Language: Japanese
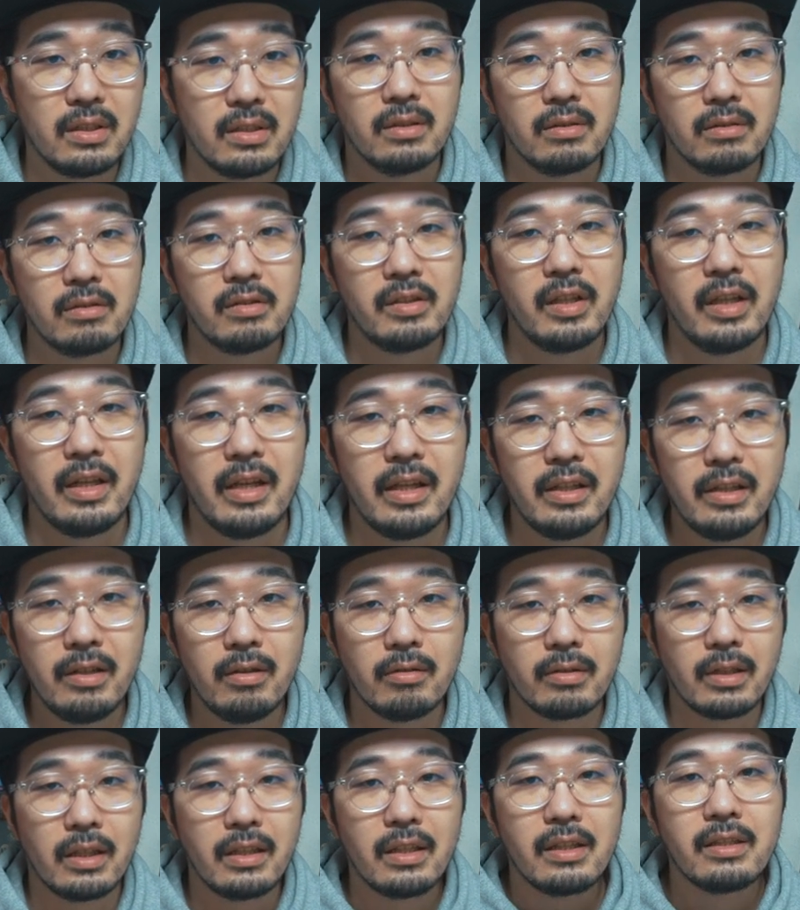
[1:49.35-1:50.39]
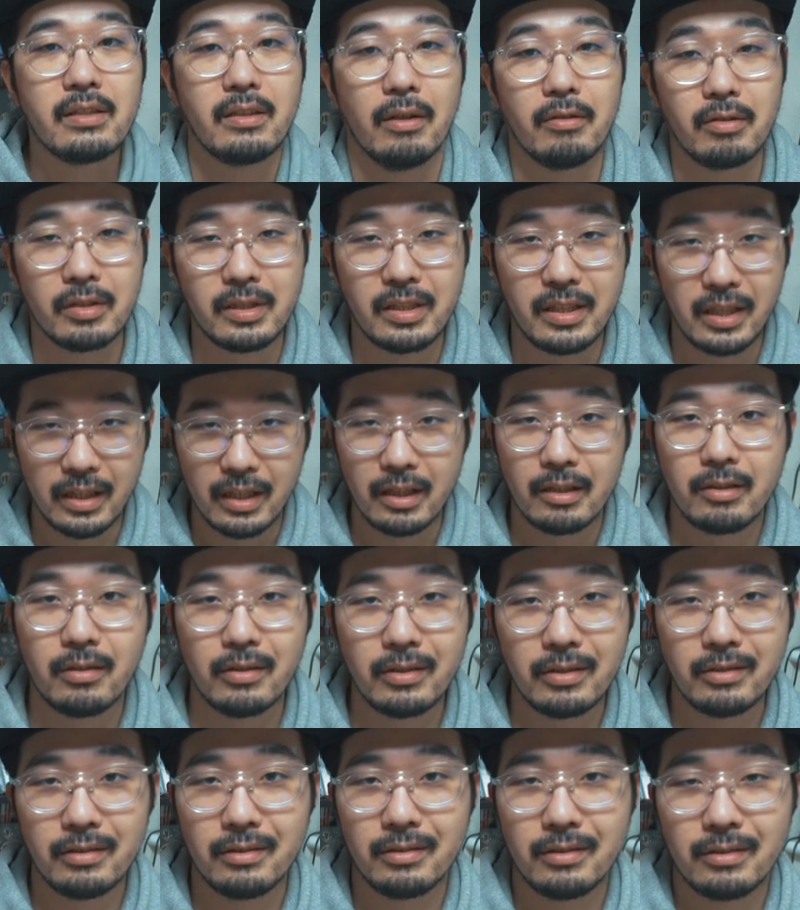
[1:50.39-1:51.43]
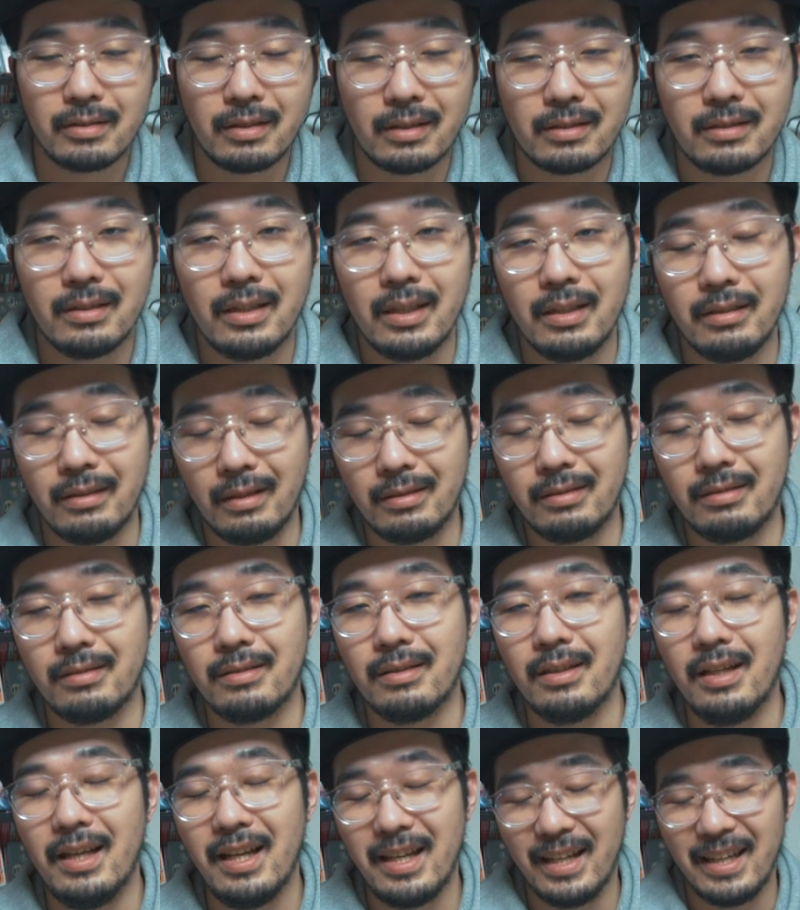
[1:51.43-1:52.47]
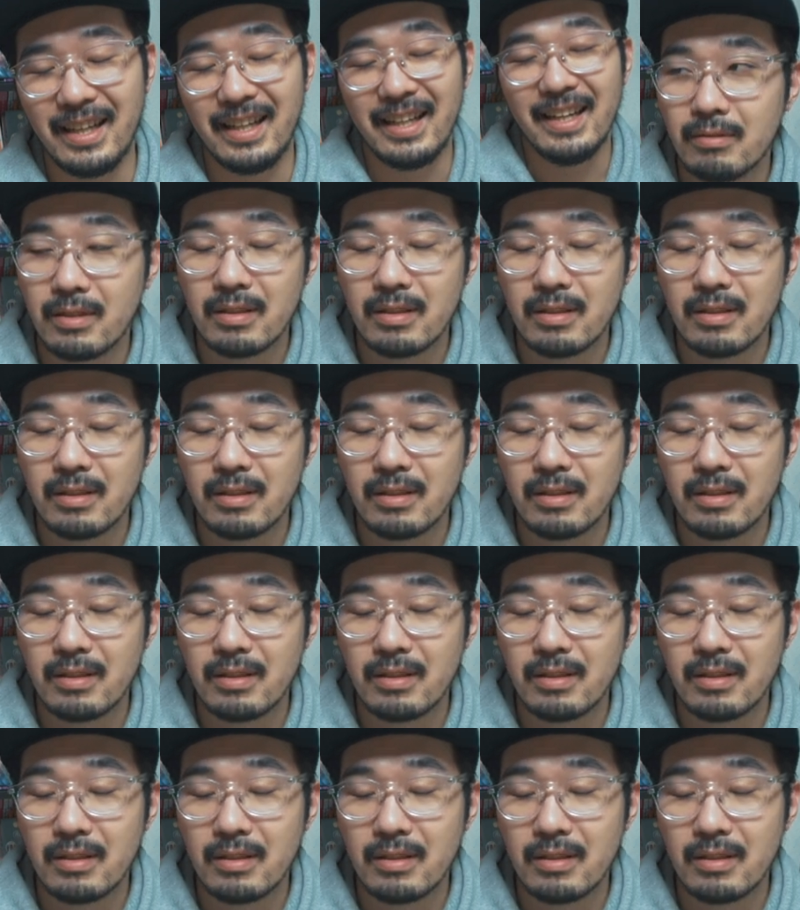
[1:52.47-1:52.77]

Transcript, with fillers: そして襟を正してほしいという作品です。はい。